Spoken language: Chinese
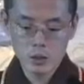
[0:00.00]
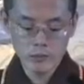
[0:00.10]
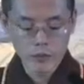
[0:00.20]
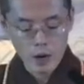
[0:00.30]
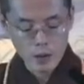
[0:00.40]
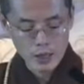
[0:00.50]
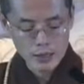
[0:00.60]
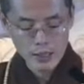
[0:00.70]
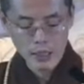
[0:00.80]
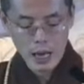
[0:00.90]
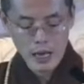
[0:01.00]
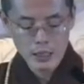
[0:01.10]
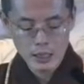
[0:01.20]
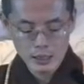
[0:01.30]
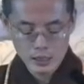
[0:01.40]
中《法华经》
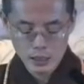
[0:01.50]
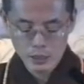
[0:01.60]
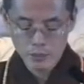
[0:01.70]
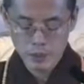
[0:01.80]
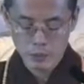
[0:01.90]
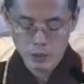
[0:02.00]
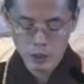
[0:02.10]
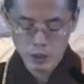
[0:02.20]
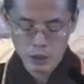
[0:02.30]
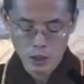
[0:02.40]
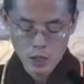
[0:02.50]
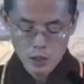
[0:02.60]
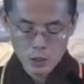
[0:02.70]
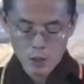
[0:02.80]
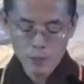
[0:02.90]
安乐行譬喻的
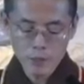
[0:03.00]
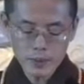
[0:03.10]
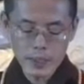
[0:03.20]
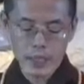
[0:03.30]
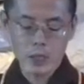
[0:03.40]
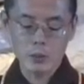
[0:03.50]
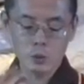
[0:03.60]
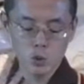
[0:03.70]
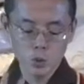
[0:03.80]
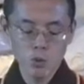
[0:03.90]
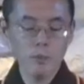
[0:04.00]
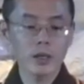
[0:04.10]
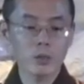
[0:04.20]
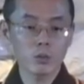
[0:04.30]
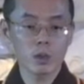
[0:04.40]
叫不给猪
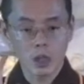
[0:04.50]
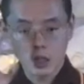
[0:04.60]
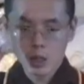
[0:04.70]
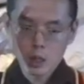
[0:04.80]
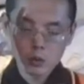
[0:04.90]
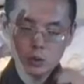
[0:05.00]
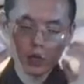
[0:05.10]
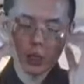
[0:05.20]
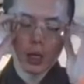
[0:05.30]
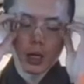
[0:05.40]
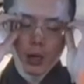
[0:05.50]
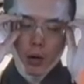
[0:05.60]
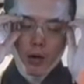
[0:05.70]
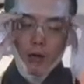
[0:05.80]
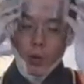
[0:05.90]
譬喻，就是
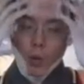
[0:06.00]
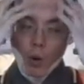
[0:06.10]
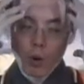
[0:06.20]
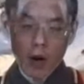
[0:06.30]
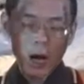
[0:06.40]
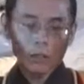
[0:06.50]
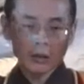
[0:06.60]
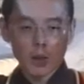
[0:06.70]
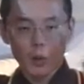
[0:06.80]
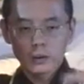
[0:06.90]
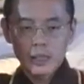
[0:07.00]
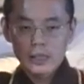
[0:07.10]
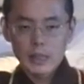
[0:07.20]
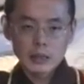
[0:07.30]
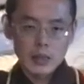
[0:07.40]
国王头
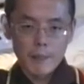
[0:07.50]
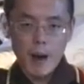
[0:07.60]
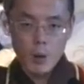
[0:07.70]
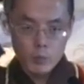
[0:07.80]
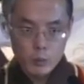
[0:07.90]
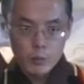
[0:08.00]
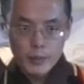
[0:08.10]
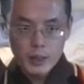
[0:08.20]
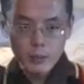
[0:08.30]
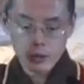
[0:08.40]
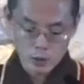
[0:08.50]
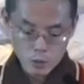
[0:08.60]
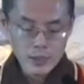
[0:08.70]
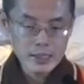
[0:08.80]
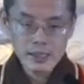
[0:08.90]
顶上的宝珠譬喻。
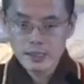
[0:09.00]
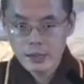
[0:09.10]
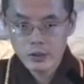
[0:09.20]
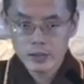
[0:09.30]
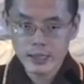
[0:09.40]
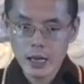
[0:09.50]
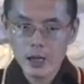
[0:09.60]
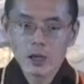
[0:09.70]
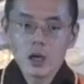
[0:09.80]
我现在就讲。